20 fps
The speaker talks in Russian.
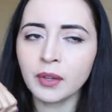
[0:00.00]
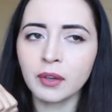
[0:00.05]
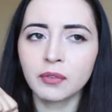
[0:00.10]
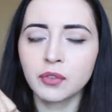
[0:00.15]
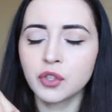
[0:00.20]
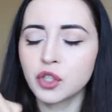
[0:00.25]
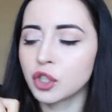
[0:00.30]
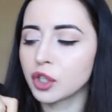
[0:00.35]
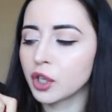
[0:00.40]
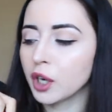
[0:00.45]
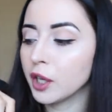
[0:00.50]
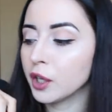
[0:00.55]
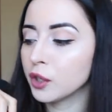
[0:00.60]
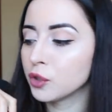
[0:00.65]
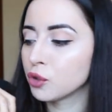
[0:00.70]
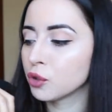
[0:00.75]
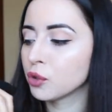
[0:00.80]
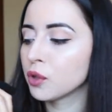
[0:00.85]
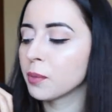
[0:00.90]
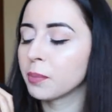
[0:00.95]
Вчера я
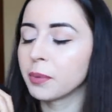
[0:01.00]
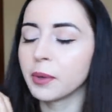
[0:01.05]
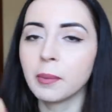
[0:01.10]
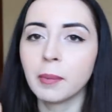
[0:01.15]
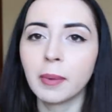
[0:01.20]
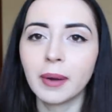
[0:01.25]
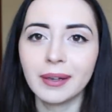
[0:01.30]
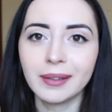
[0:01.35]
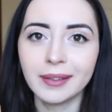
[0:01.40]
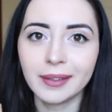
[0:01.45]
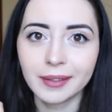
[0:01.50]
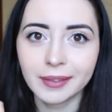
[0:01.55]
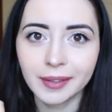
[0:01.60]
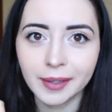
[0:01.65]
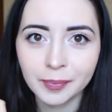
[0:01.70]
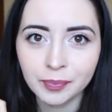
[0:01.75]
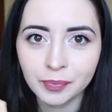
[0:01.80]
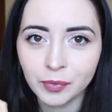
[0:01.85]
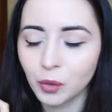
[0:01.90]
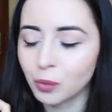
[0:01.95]
что-то
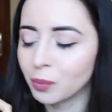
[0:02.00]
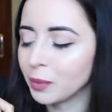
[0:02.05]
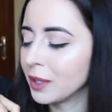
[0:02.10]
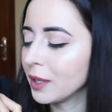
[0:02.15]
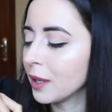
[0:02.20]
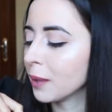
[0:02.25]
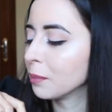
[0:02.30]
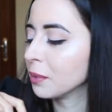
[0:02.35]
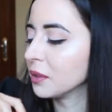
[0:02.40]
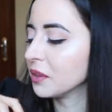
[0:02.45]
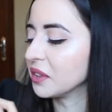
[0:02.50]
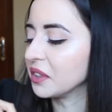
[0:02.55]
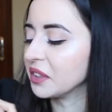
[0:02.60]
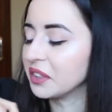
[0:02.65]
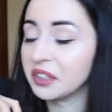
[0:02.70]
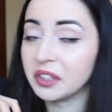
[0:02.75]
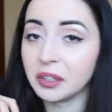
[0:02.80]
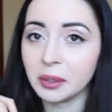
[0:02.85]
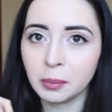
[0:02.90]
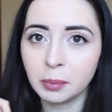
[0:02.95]
приболела, у меня был
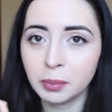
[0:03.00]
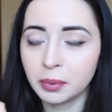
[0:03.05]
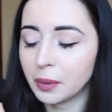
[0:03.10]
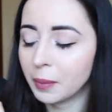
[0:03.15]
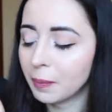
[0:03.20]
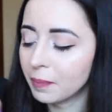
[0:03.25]
грипп.